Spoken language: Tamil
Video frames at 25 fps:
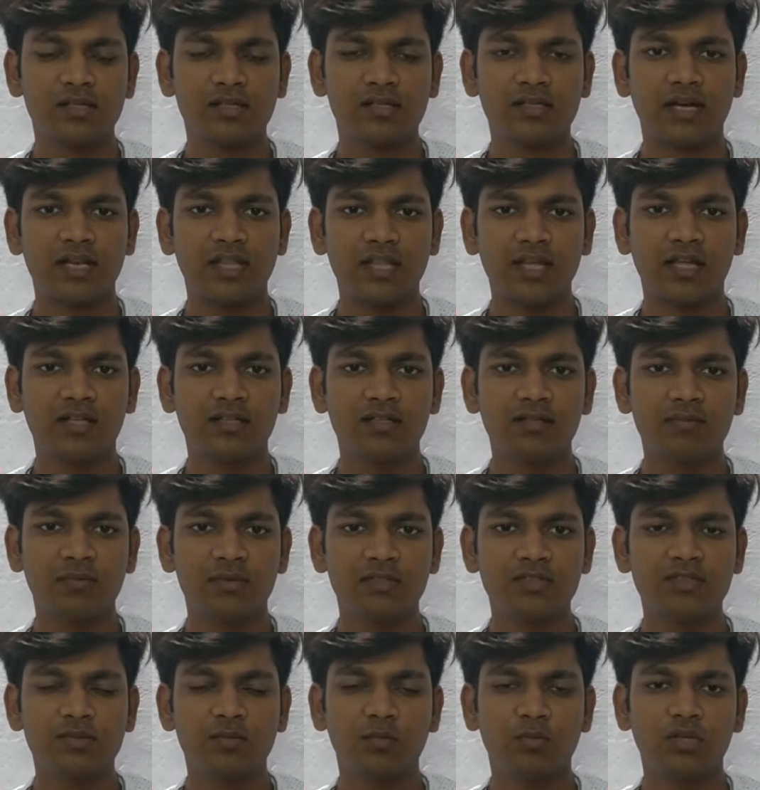கிடையாது
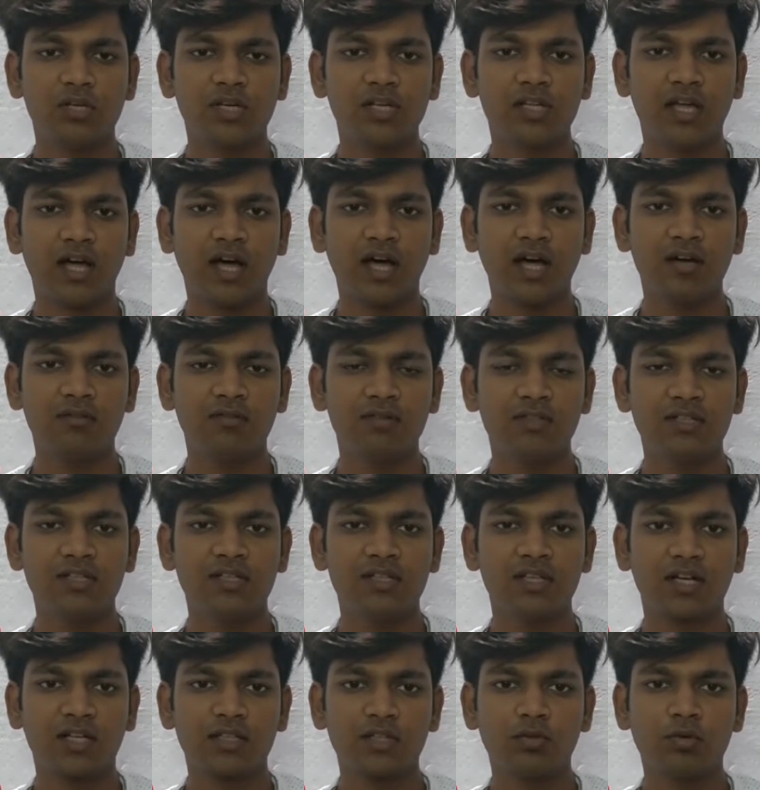ஃபஸ்ட்டு முதல்ல யார்
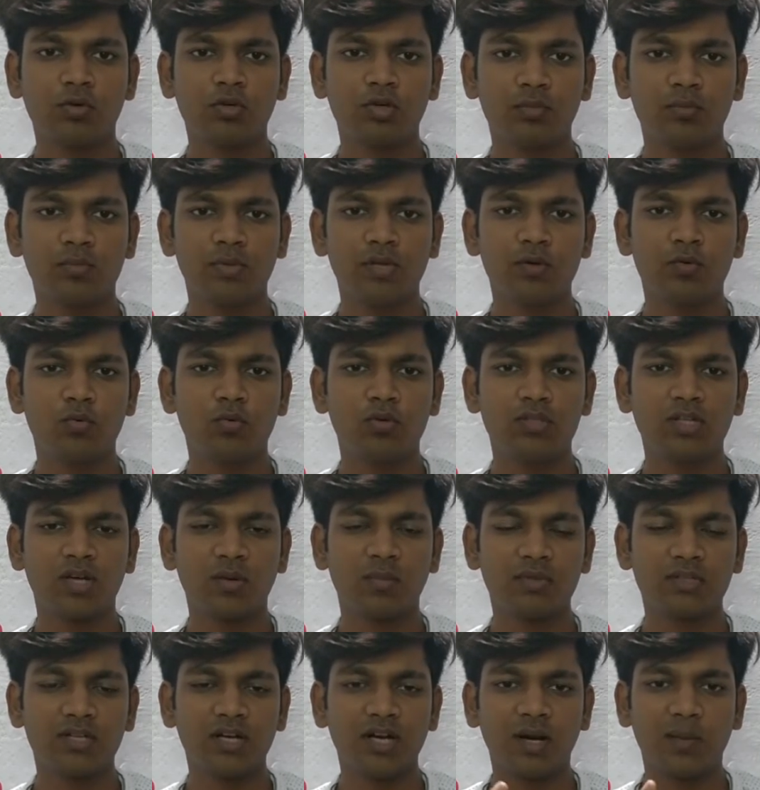வந்து இந்த கந்தக்கோட்டம் பேர்
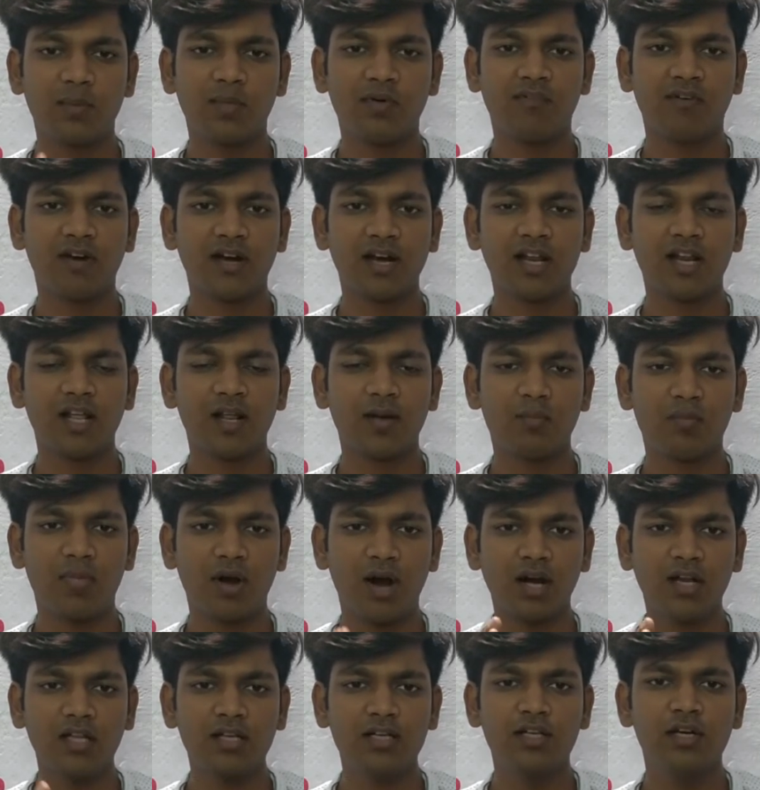கொடுத்தாங்க பார்த்தீங்கன்னா நம்ம வள்ளலார்
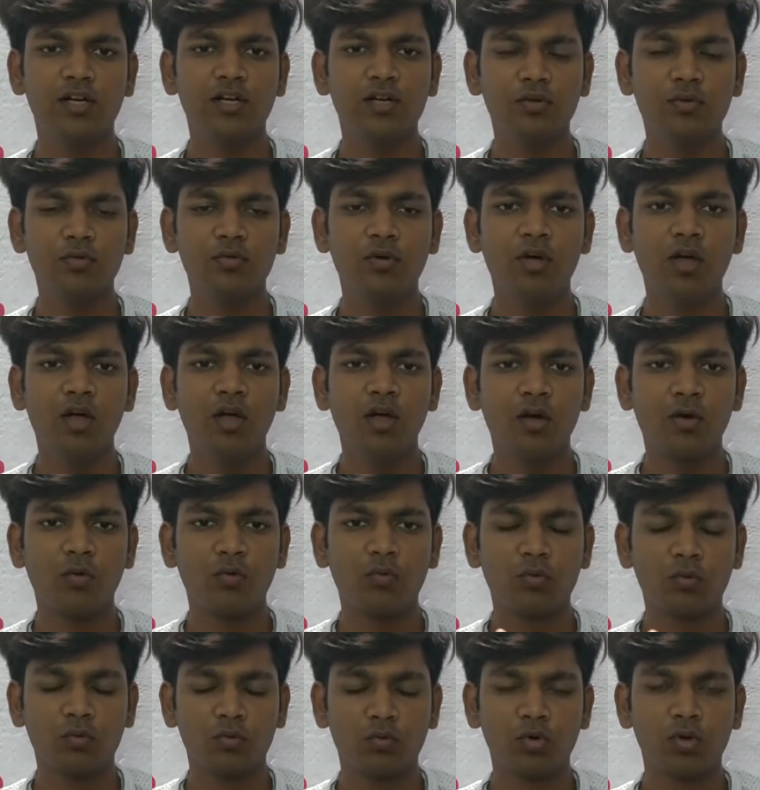பாடல்களையும்
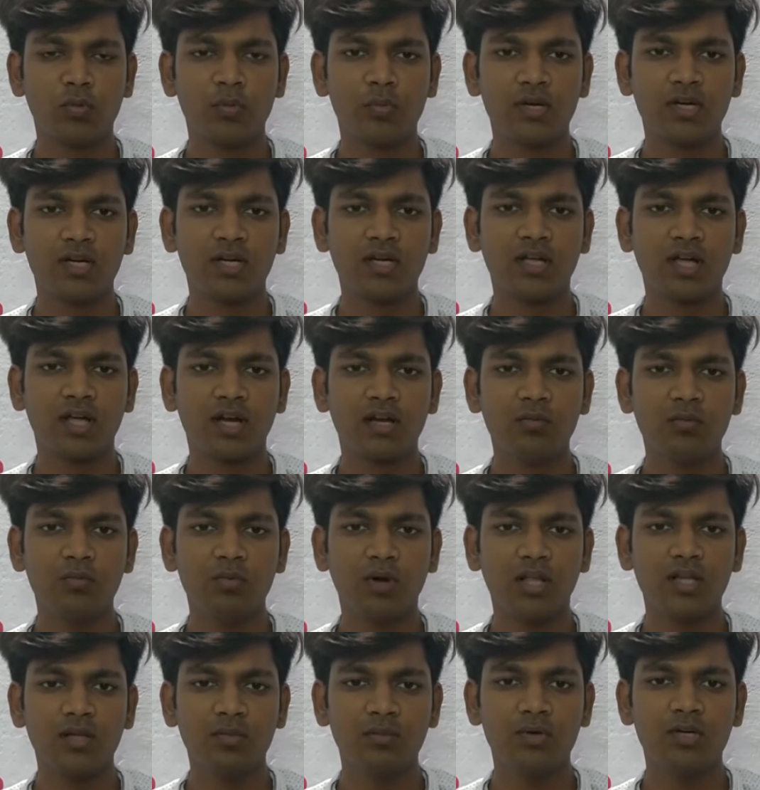குறிப்பிட்டிருக்காரு
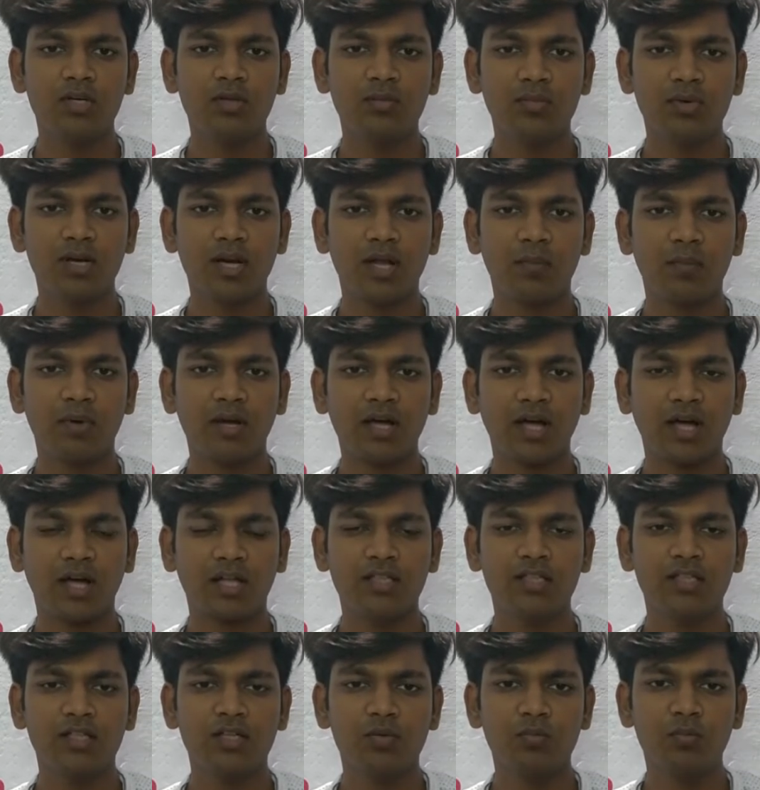அது மட்டும் இல்லாமல்
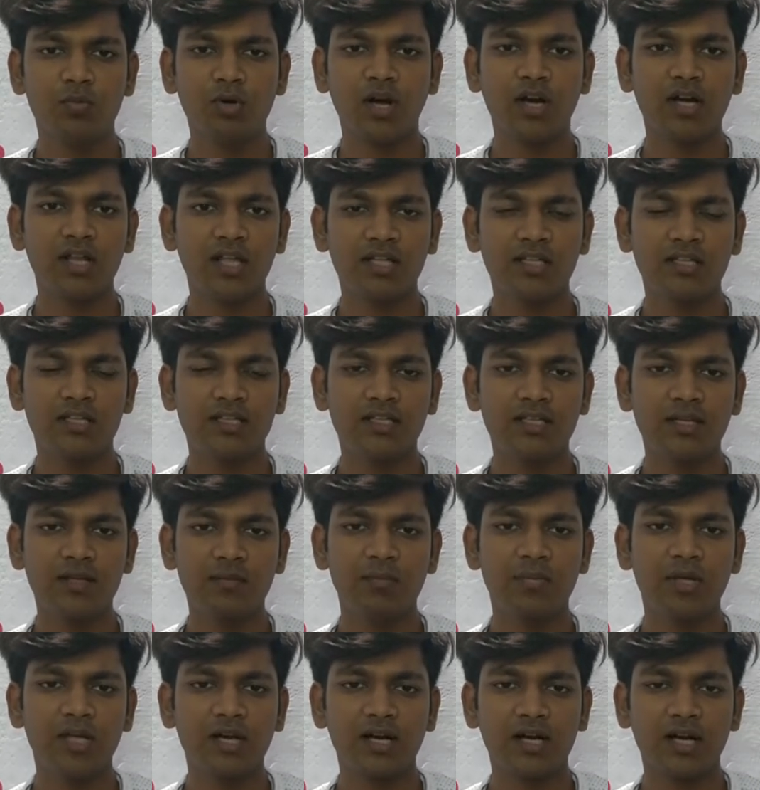அதுக்கு முன்னாடி அது என்ன
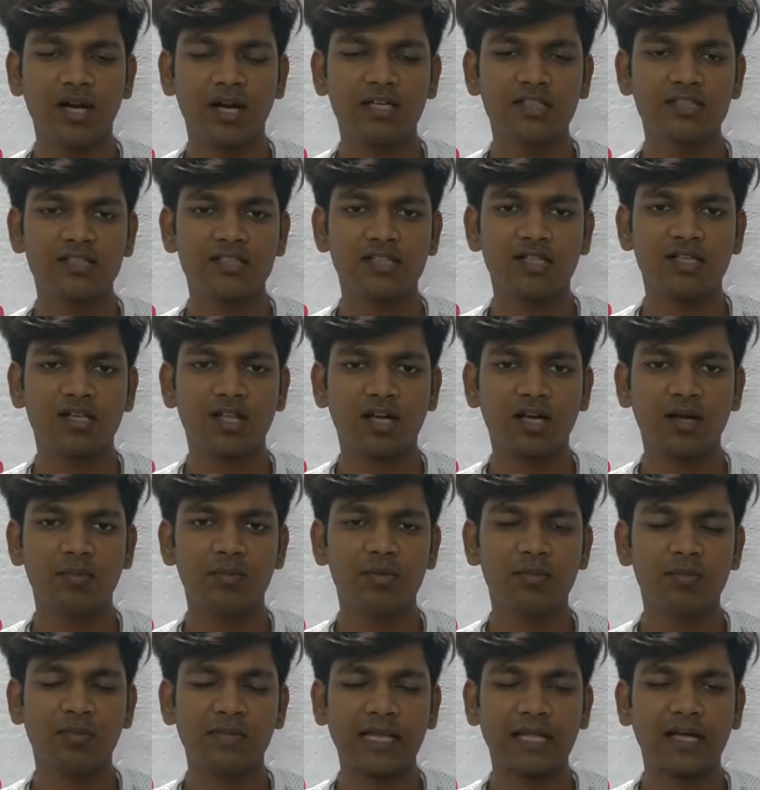பேரில் அழைச்சிட்டு இருந்தாங்க
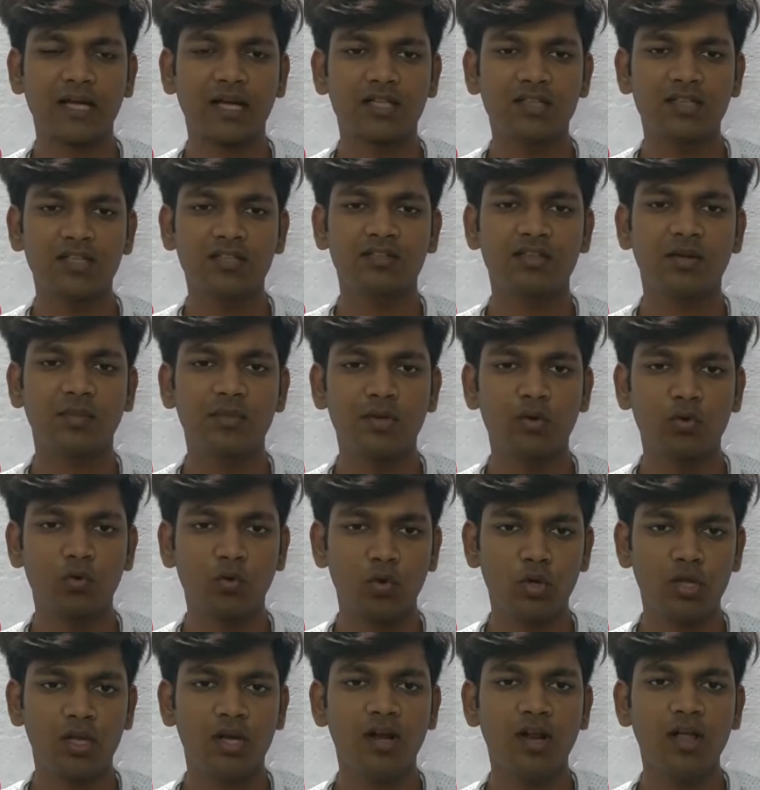அப்படின்னு பார்த்தா கந்தசாமி
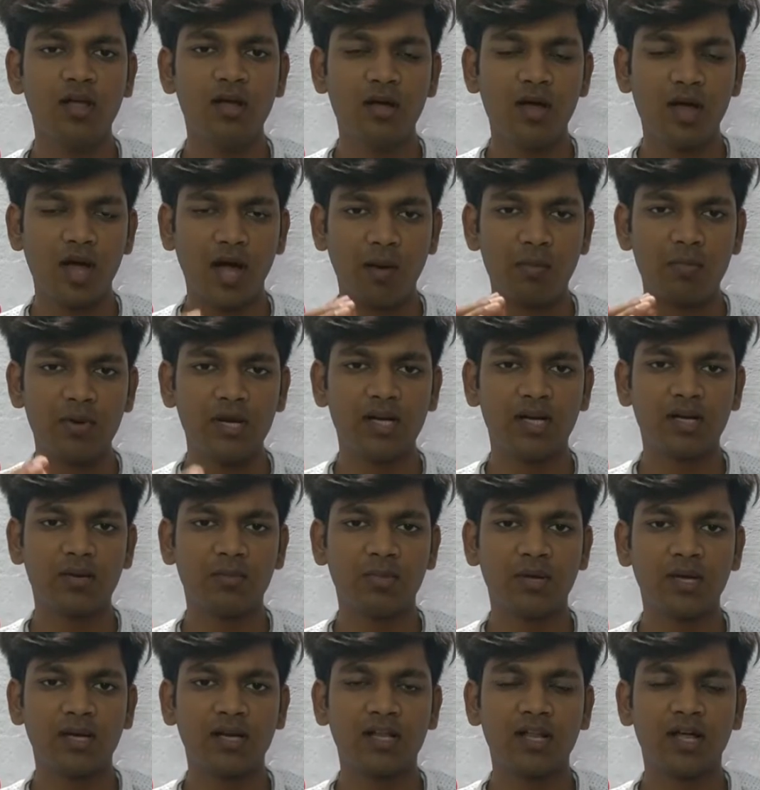கோயில் அப்படின்ற
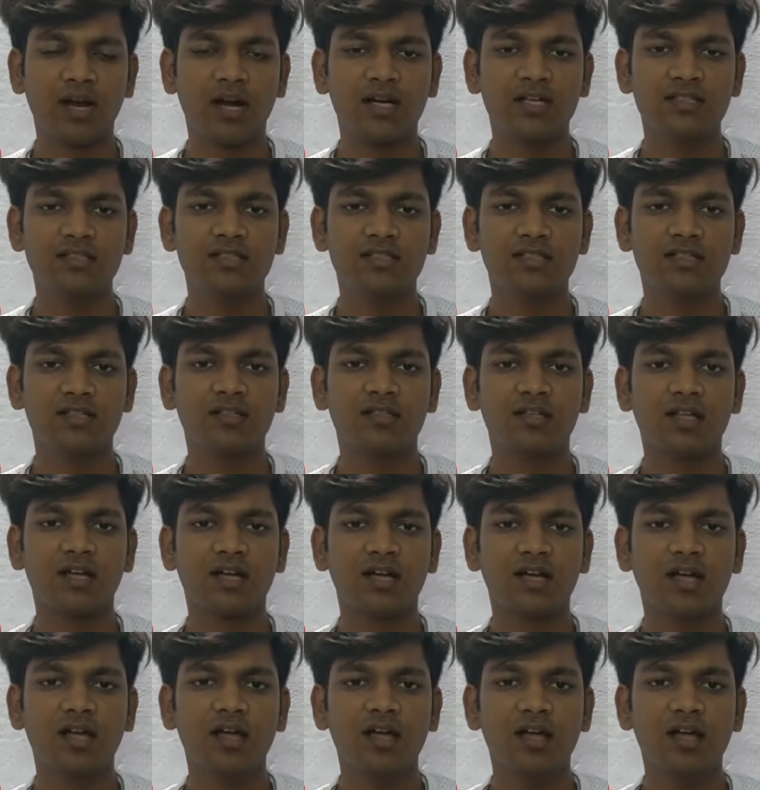பேரில் தான் அழைச்சிட்டு இருந்தாங்க